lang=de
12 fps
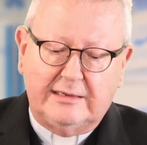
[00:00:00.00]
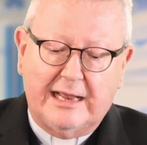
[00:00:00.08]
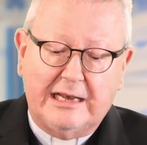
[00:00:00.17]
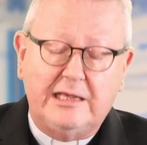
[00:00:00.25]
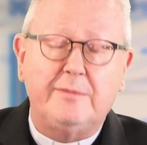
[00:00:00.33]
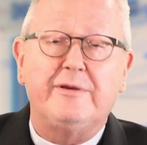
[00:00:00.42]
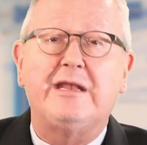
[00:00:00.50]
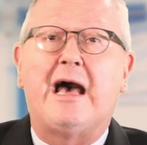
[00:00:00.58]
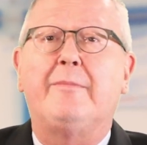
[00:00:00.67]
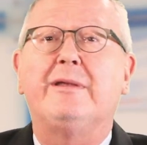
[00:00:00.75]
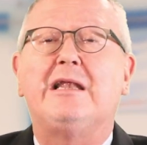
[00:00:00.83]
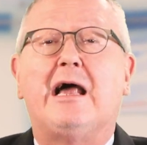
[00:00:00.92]
Der liebe
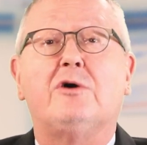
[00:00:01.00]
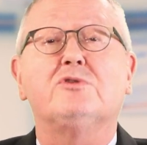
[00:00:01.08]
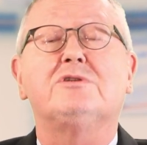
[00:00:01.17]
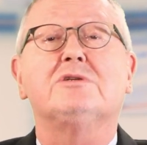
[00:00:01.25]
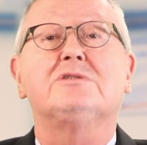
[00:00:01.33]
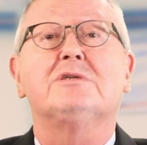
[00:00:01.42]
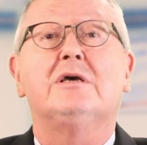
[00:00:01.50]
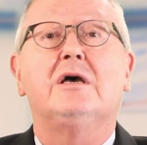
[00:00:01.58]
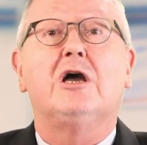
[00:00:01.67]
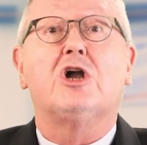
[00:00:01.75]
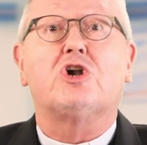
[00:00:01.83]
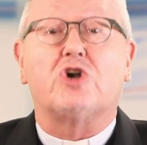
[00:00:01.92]
Namen lautet
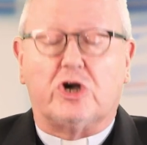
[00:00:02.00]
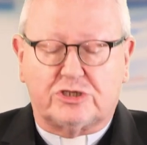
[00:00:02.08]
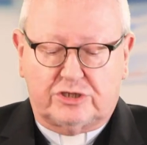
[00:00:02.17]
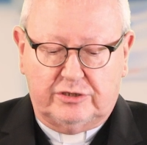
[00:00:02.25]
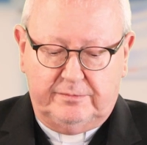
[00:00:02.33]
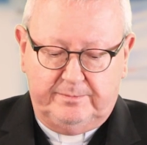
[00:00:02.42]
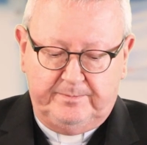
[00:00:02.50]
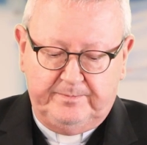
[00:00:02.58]
Gott.